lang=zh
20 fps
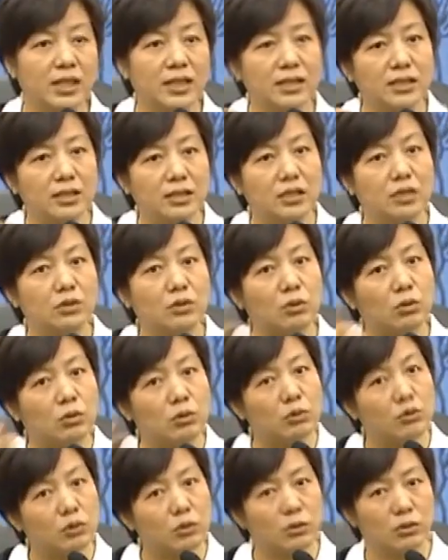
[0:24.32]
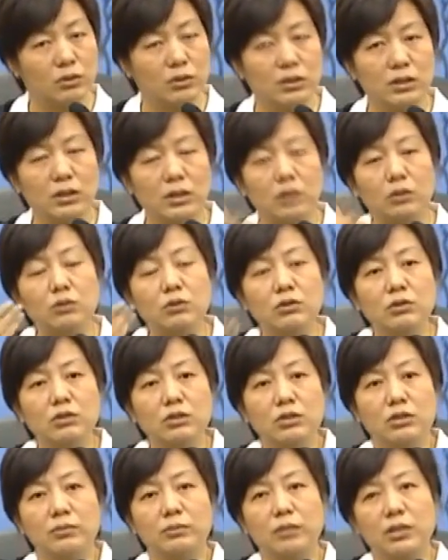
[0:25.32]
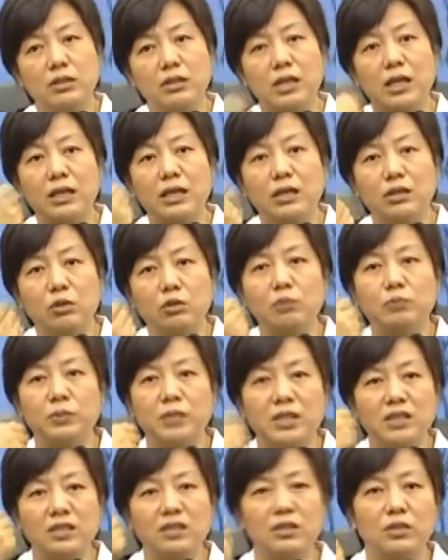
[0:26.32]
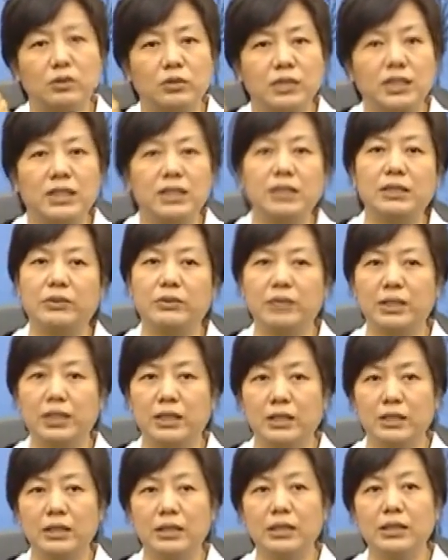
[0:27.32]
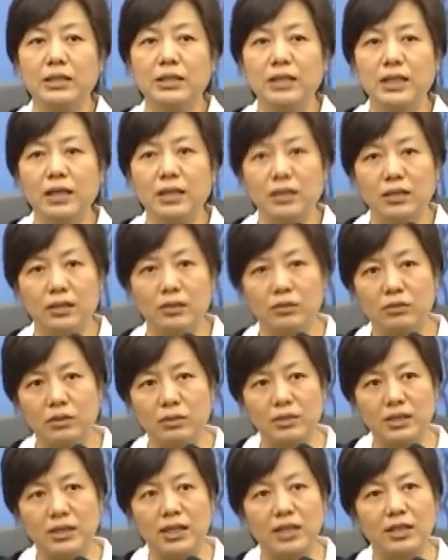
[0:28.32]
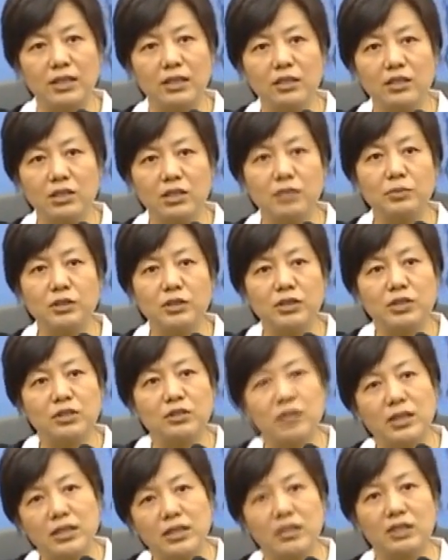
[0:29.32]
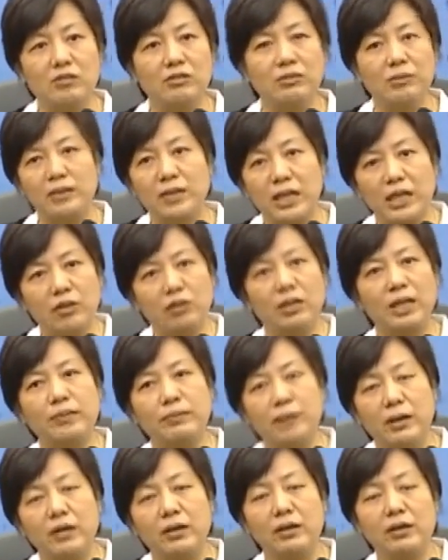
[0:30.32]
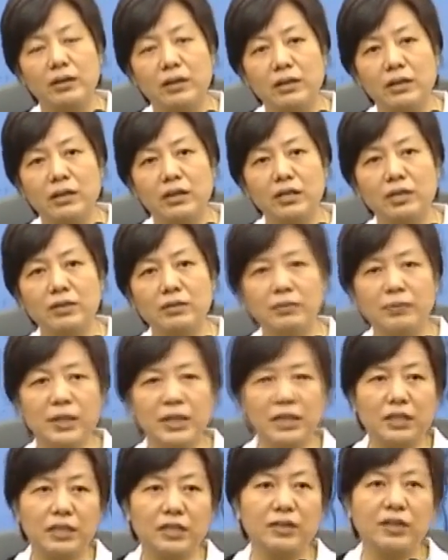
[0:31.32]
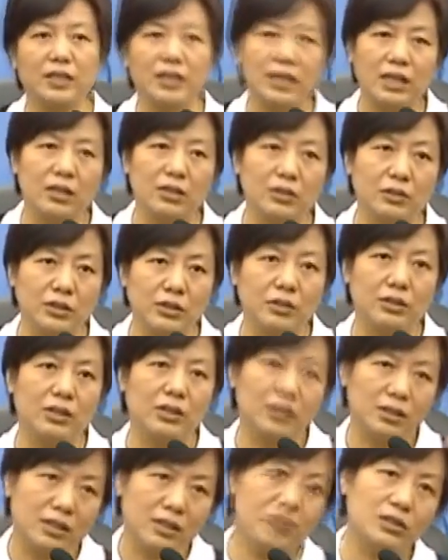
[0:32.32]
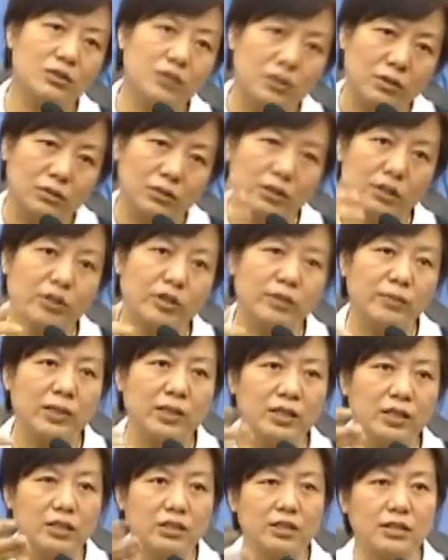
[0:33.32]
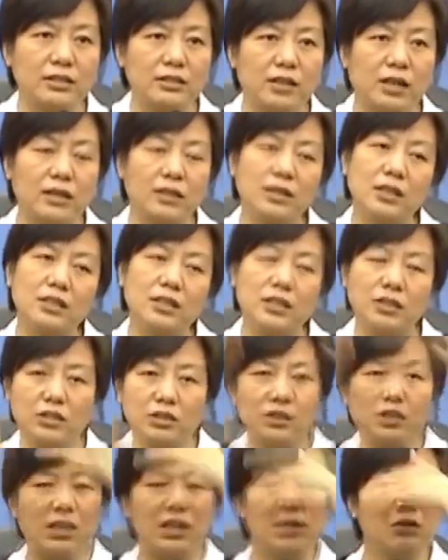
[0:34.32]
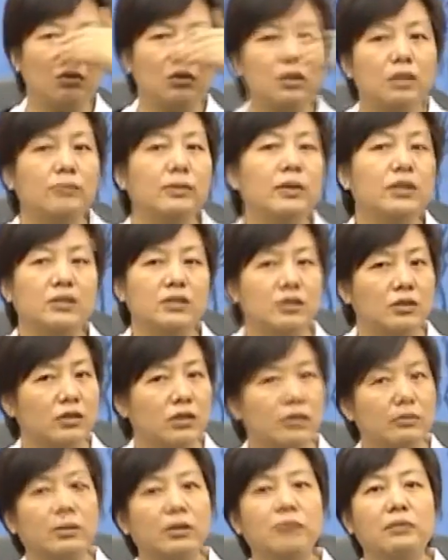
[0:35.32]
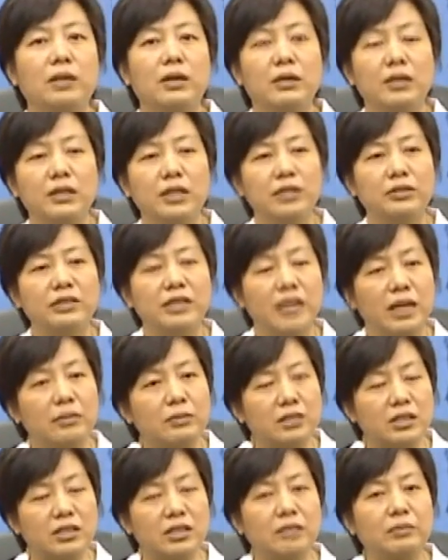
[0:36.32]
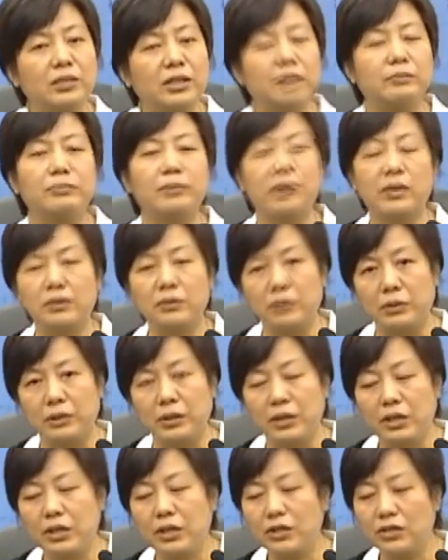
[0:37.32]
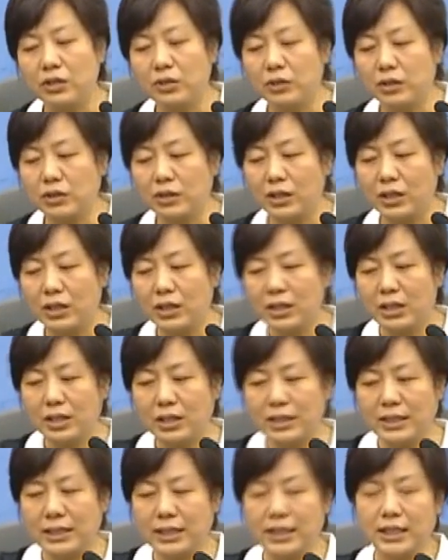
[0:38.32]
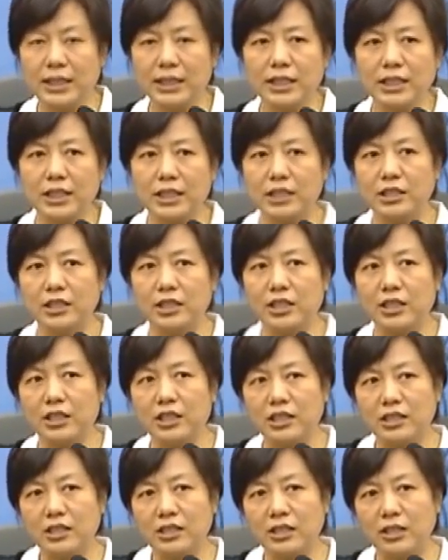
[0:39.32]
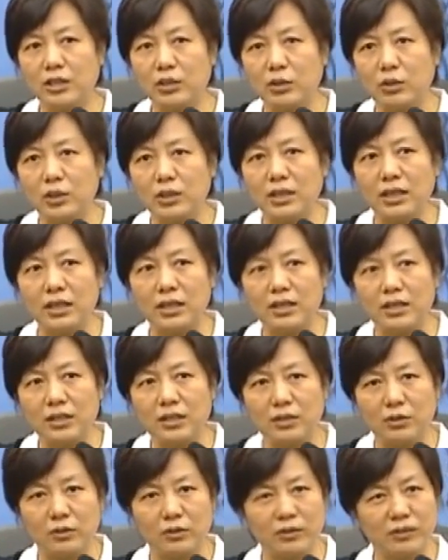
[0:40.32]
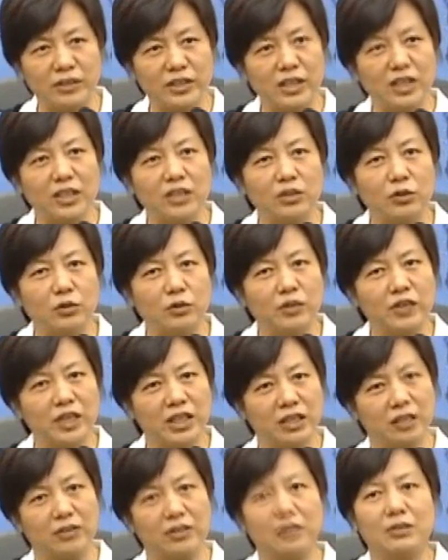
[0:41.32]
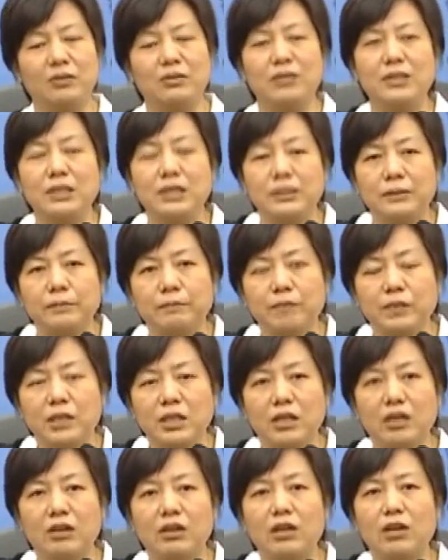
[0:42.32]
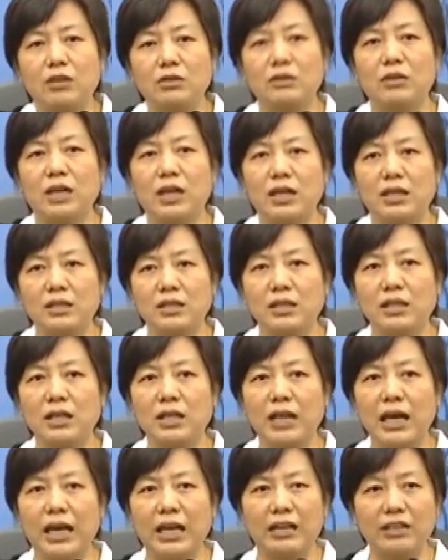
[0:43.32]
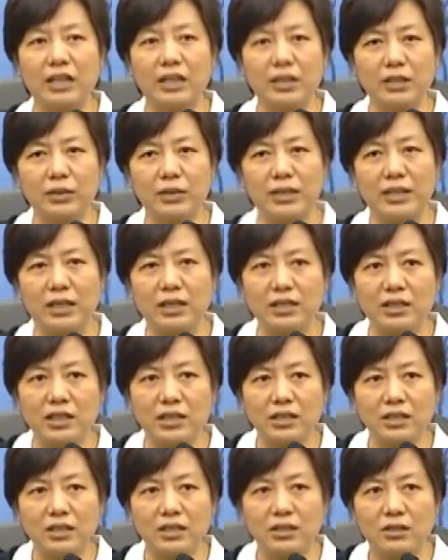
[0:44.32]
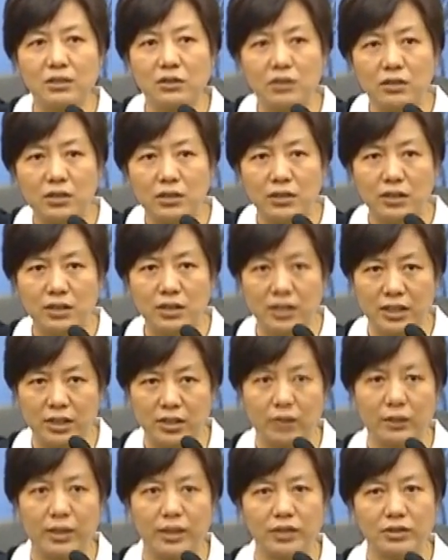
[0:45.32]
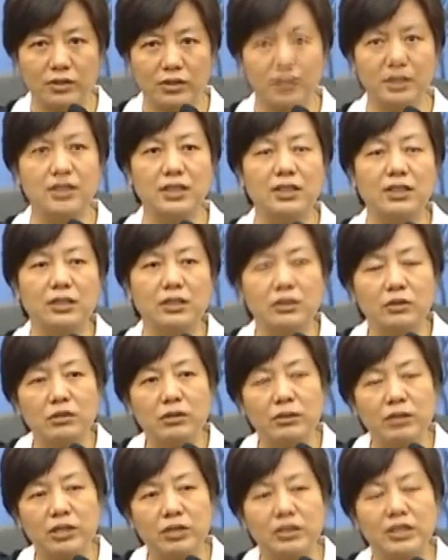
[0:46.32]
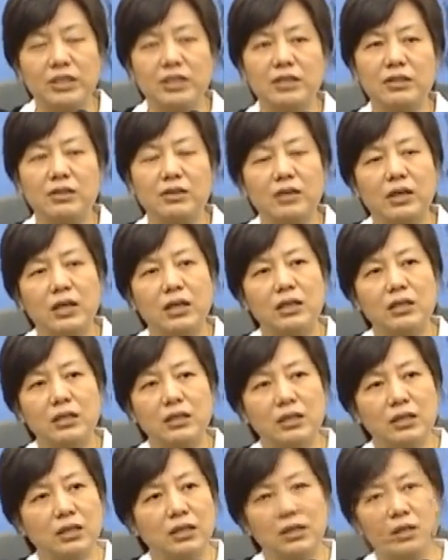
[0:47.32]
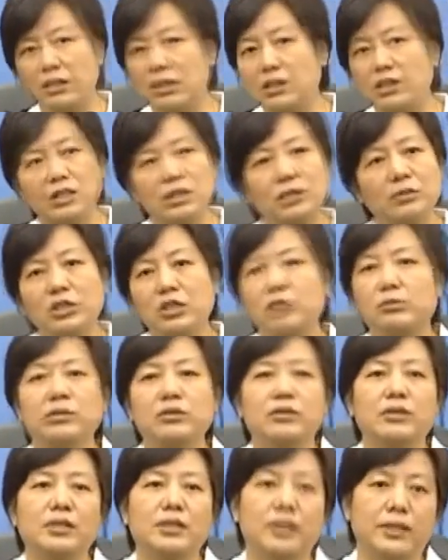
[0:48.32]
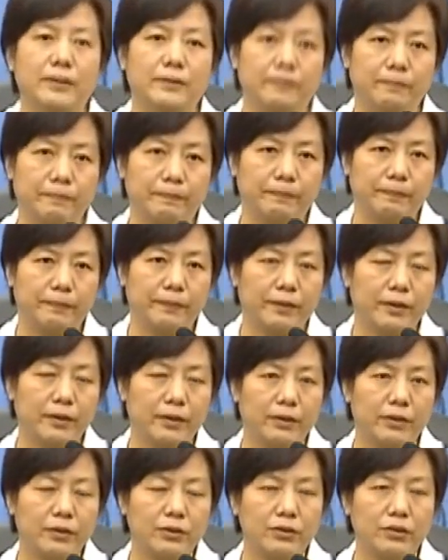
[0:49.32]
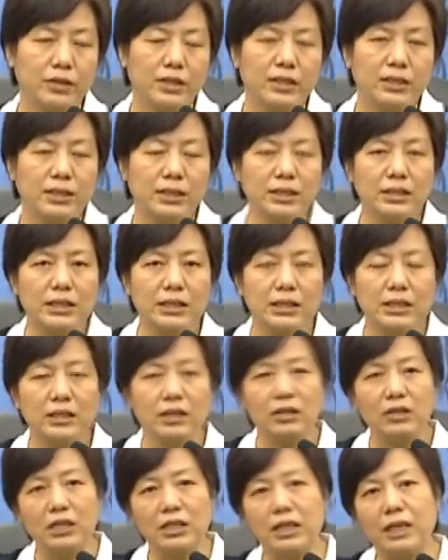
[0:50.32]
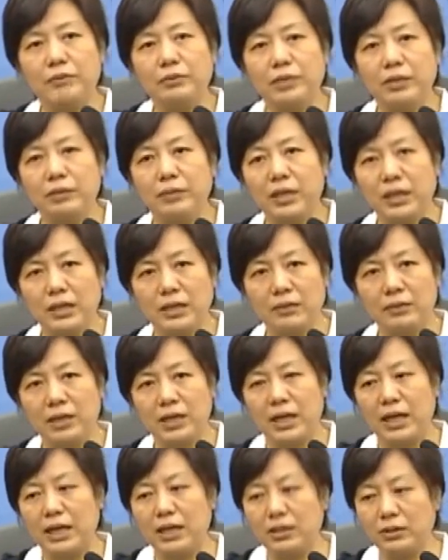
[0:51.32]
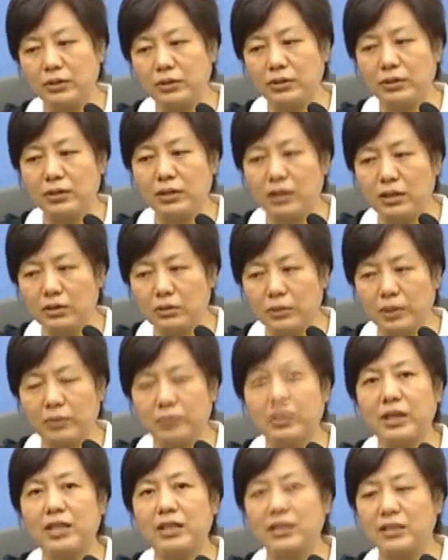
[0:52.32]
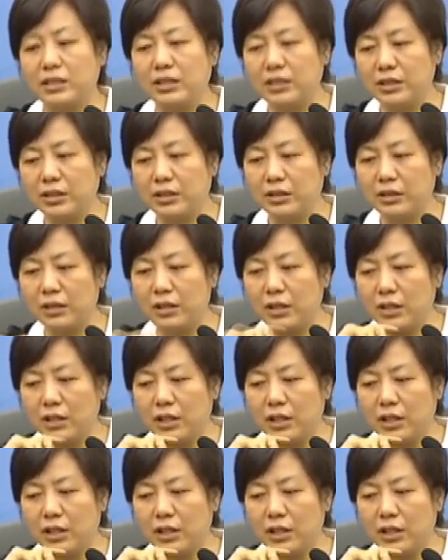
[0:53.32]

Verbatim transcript: 们应该形成一种互动，叫互动，就是什么呢？大家都彼此有情有义，这样呢，我们才能够。你比如四川地震，我们大家都来帮；那么别的地方，大家就会觉得，那四川同志也会帮。你看这次唐山地震，有很多人跑到四川去帮忙，因为他们曾经被人帮过。所以，我觉得情义是人和人之间活起来的那种非常有味道的东西，这要告诉孩子。还有刚才我讲，人生的起源就是情，如果没有情的话，生命都不存在。所以，像这些道理一旦明白了，那么孩子，我觉得他就明白了人生。